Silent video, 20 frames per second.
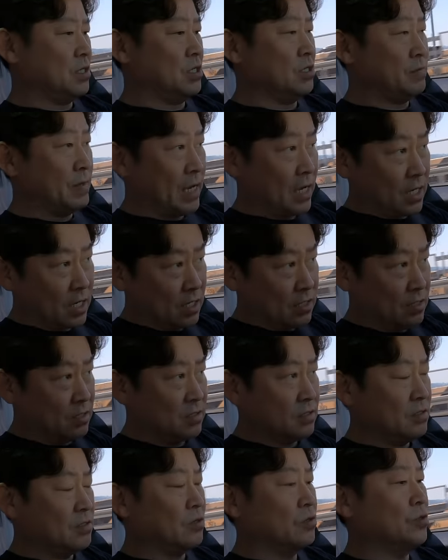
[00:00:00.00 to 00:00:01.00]
지금
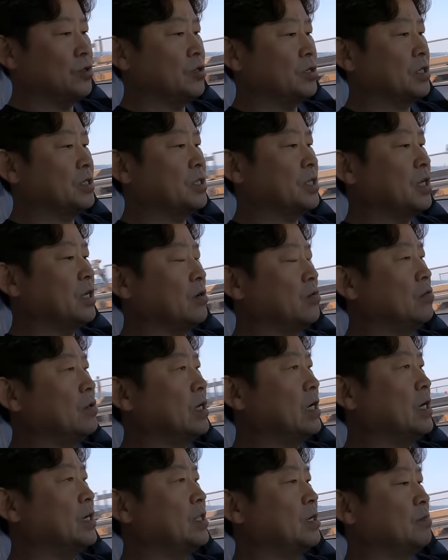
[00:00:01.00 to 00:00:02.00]
약간 언덕인데
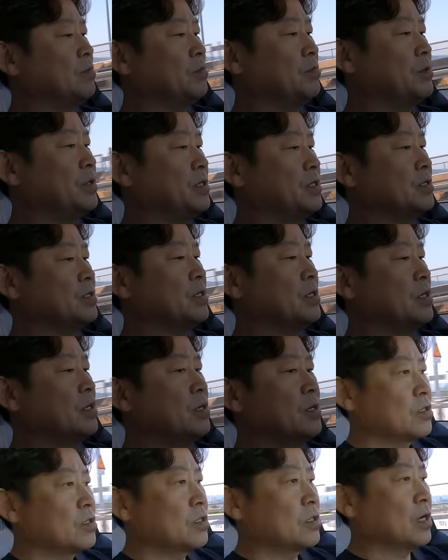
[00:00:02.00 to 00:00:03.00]
올라가다 보면
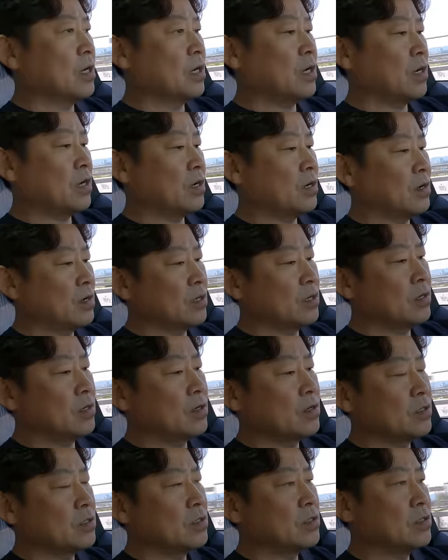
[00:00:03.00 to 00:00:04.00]
자
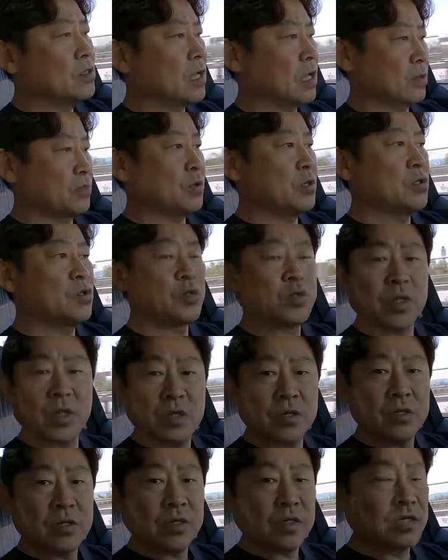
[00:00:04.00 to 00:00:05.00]
딱
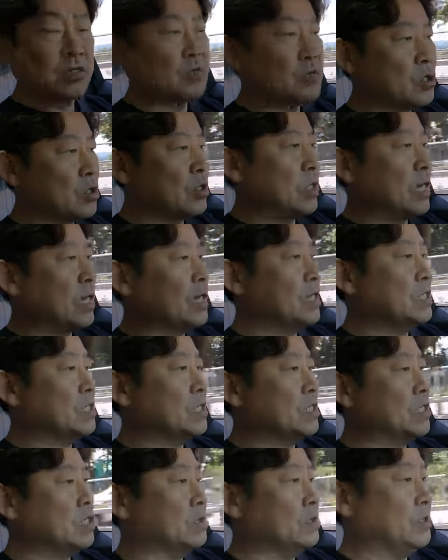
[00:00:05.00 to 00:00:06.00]
변속돼요 지금 정확한
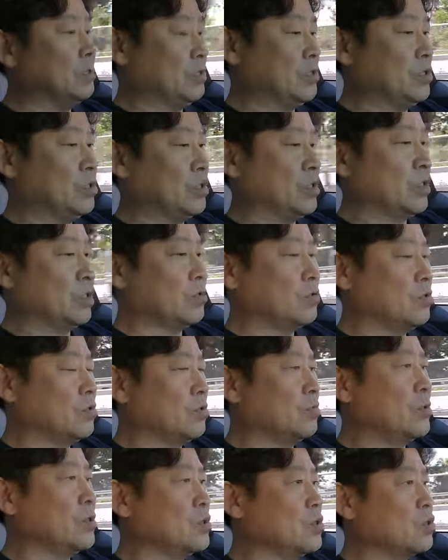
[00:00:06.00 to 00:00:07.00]
시점에 변속이
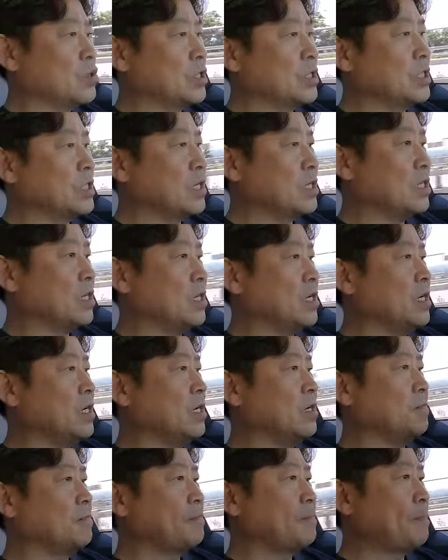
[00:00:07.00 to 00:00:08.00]
되고 변속기
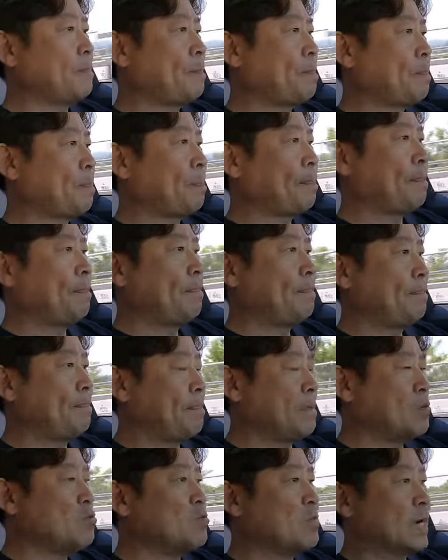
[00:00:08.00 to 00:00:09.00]
상태가
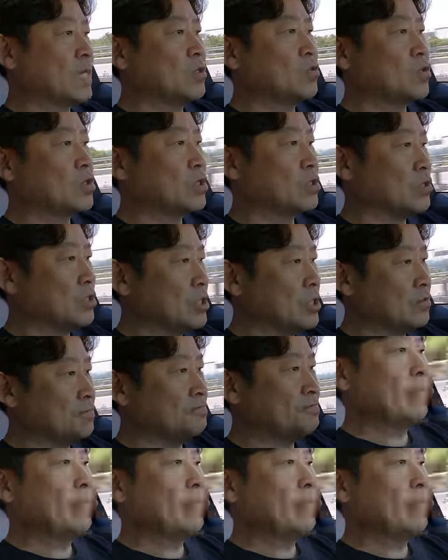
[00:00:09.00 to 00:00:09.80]
너무 만족스러워요